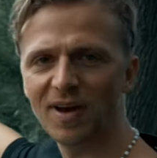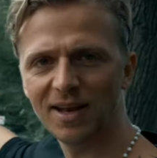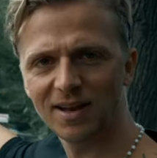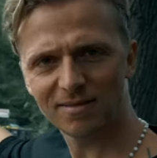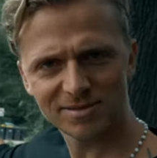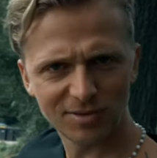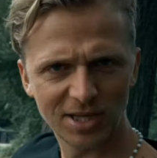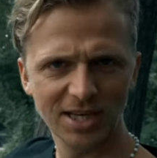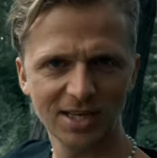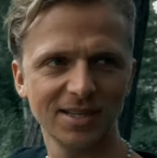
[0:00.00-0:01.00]
fahren darf, so wie
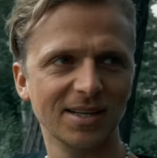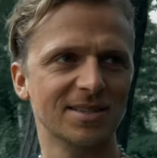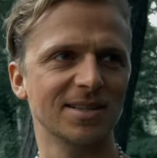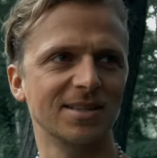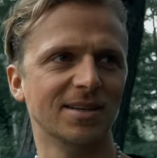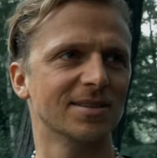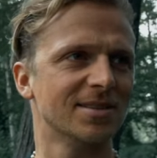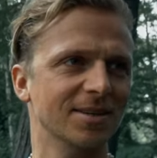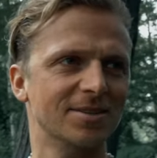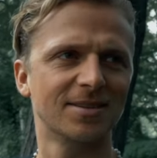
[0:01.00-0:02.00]
hier, das seht ihr, das
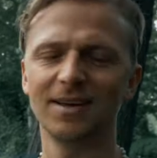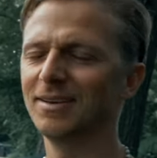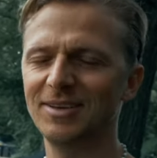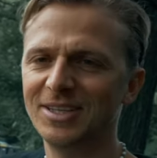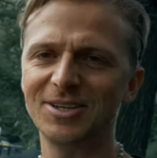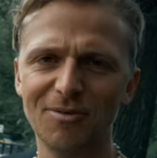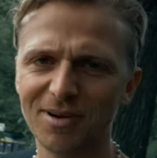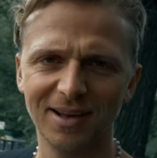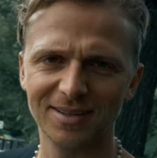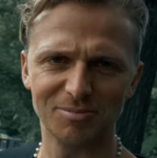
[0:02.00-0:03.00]
ist, äh, liegt ja auf
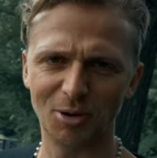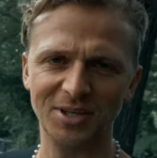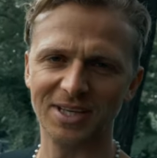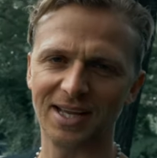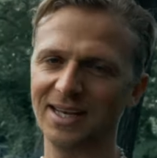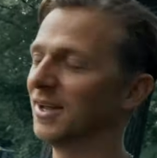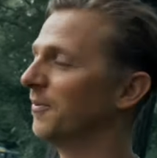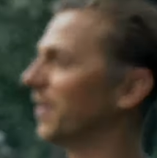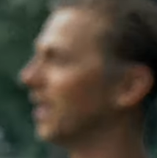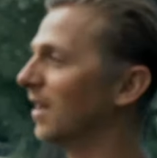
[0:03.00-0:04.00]
der Hand, das brauche ich nicht erklären.
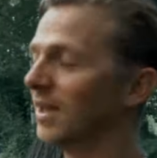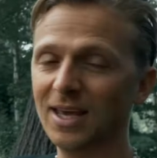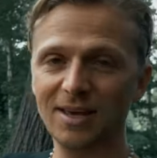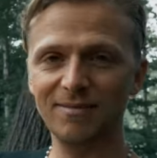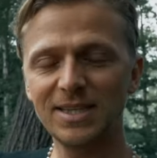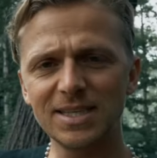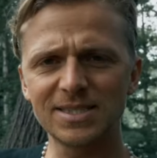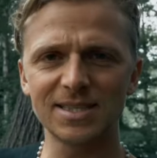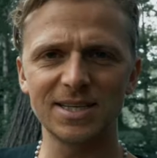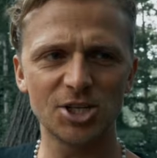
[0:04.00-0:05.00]
Wichtig
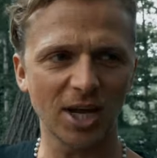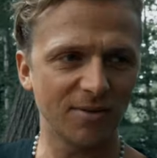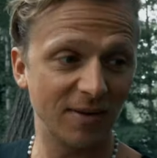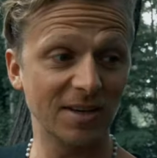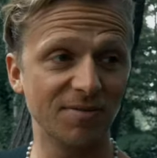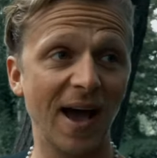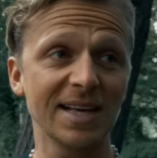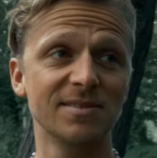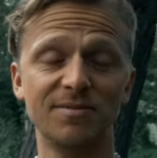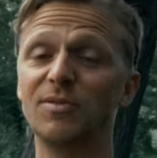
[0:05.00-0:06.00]
ist, dass ihr checkt, welche
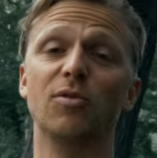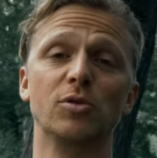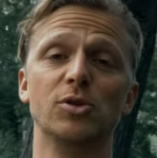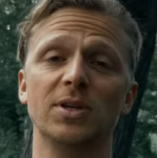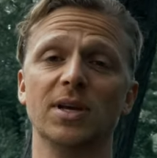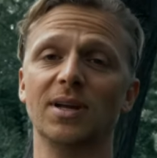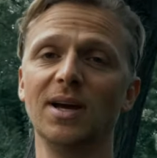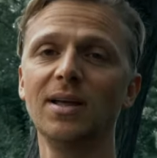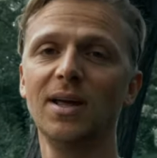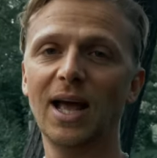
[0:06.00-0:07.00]
Phasen wie funktionieren.
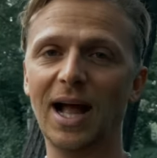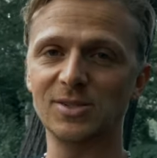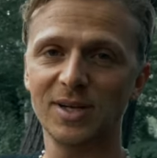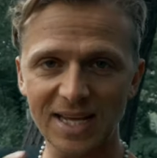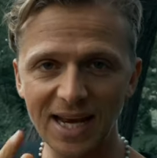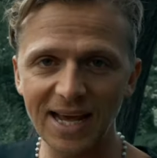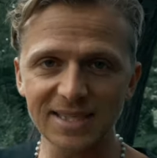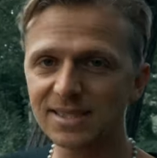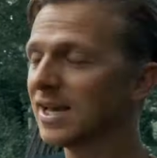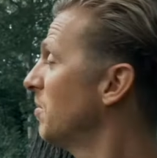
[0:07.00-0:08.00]
Ja? Also als
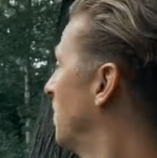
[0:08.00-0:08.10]
allererstes hat